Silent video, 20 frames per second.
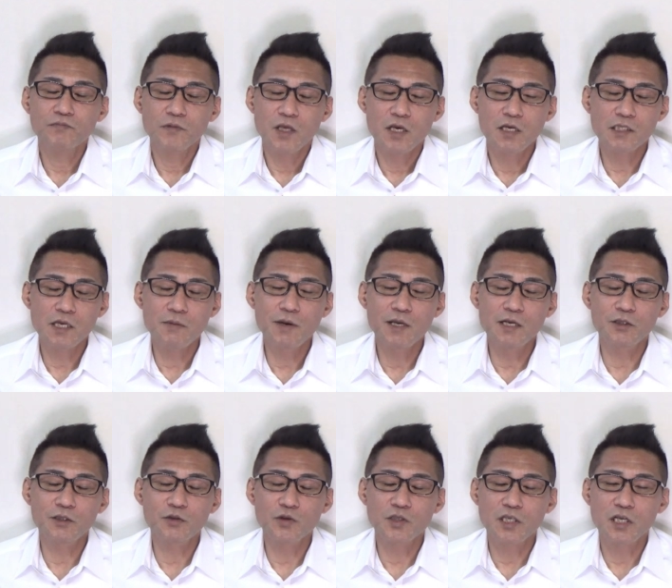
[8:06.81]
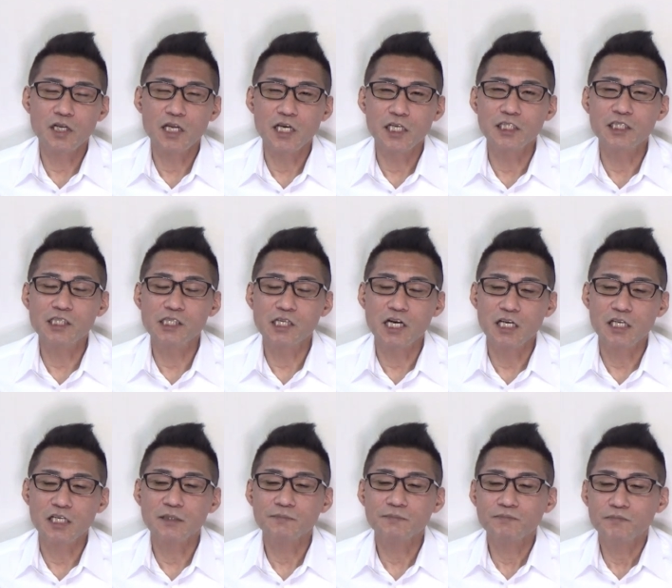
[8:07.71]
えー、攻めるとしたらいつが
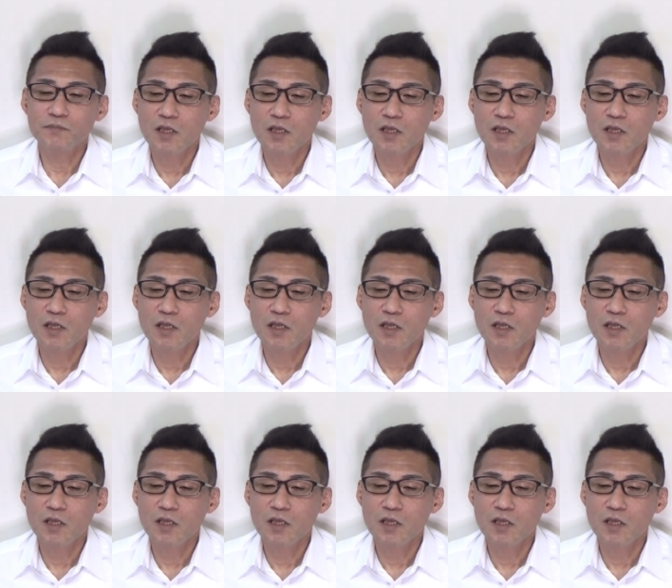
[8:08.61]
いいか、